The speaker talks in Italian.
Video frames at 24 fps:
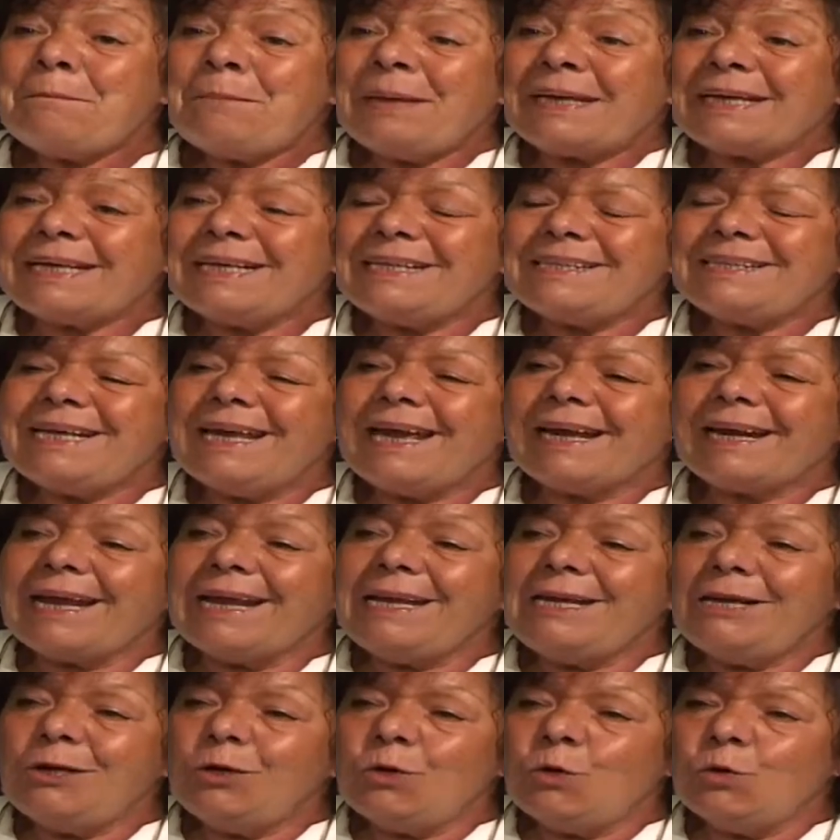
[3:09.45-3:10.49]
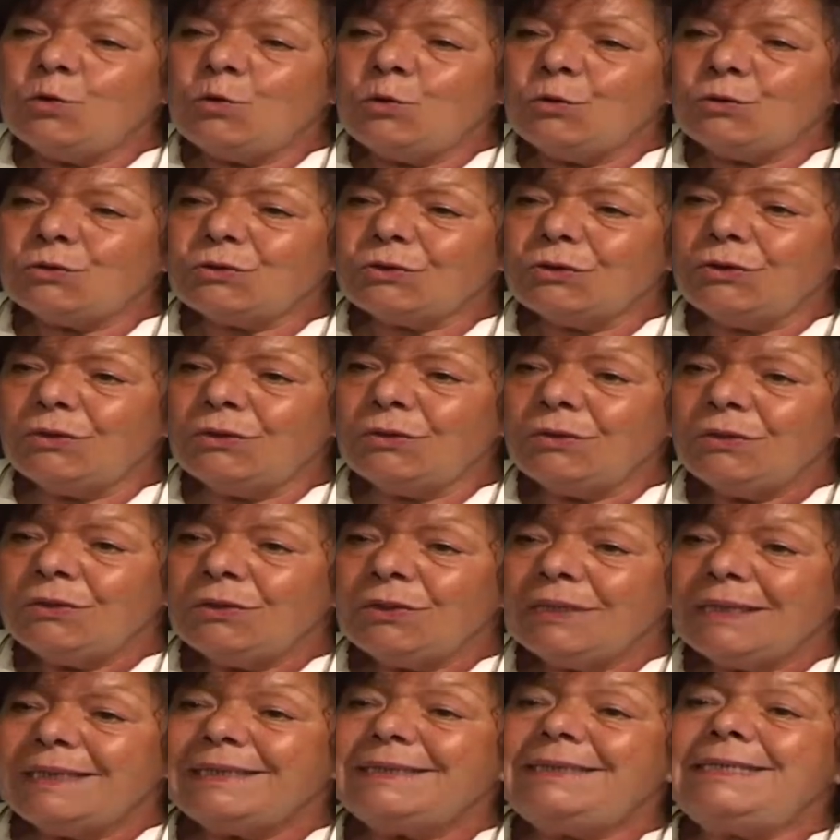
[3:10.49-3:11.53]
perché si era illuso
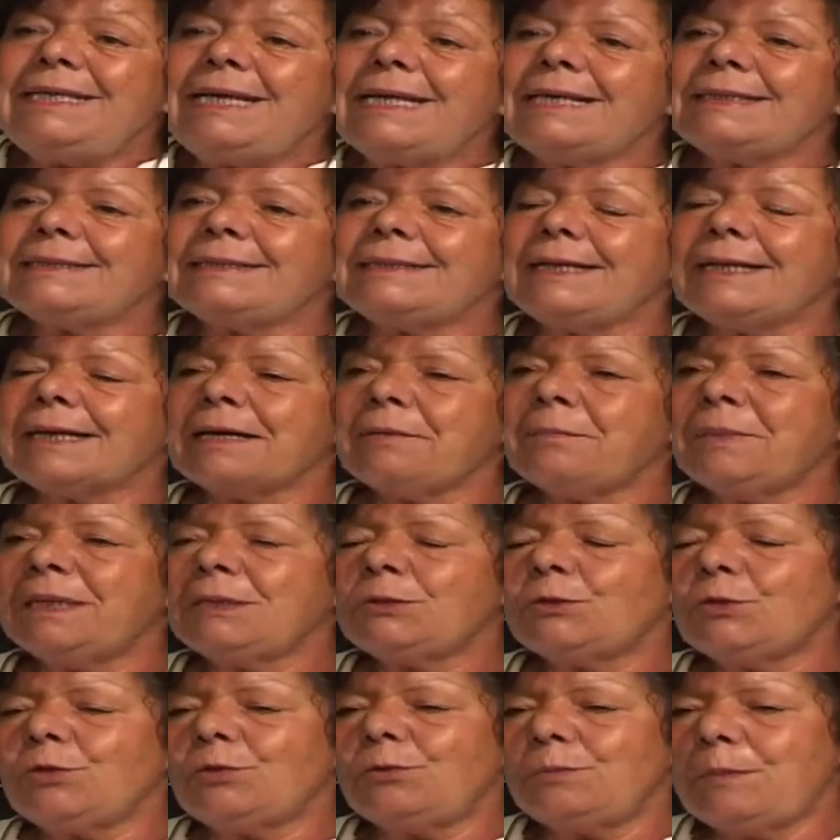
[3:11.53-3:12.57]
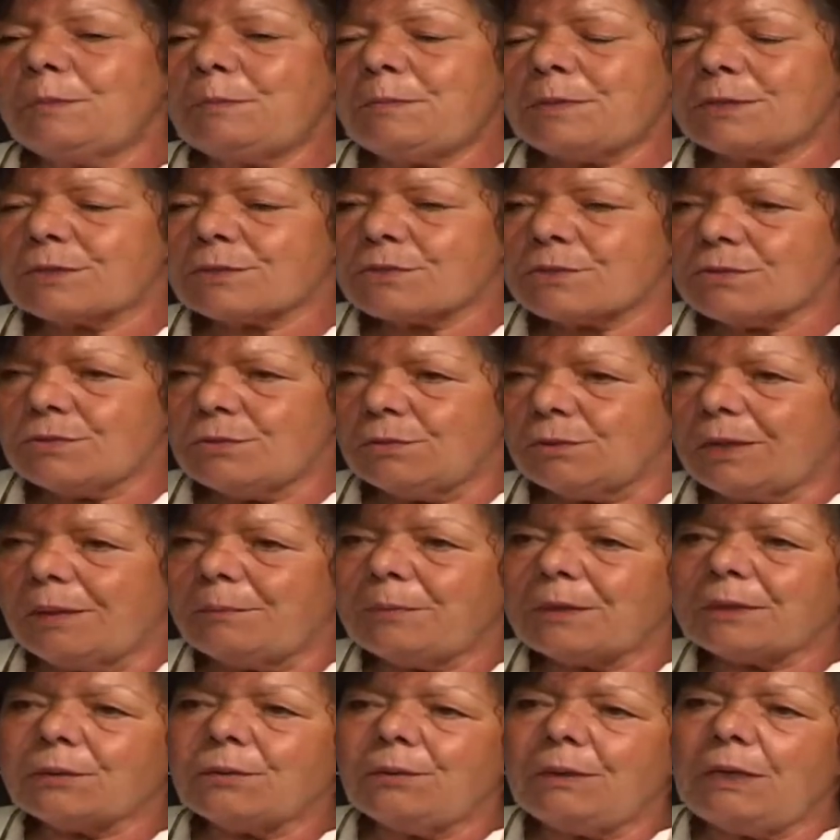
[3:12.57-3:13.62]
di essere amato come persona
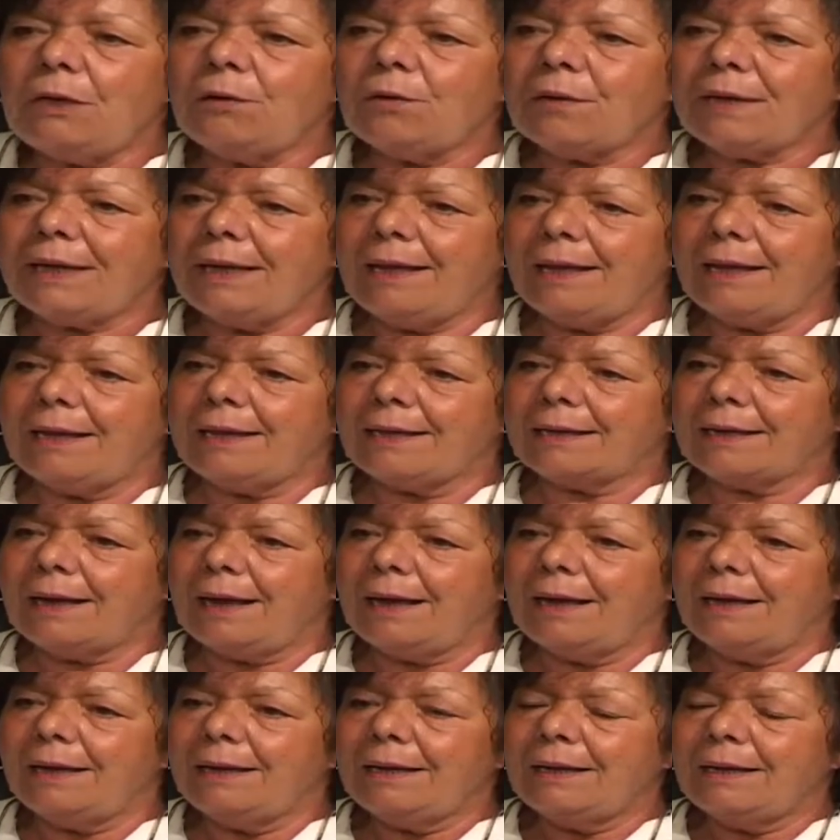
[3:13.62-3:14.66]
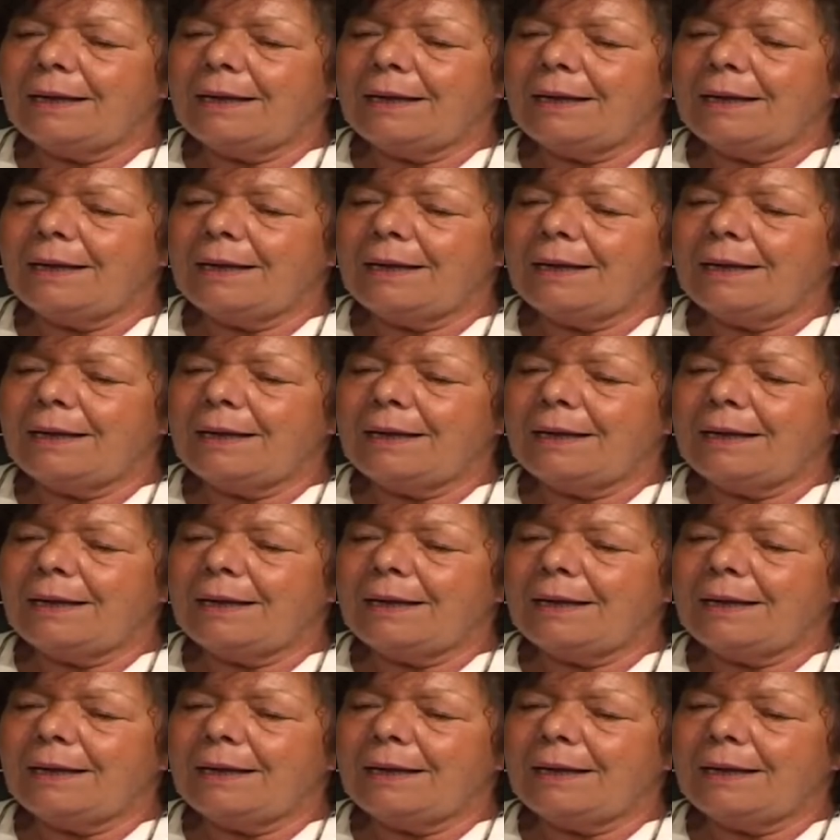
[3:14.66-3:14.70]
per quello che era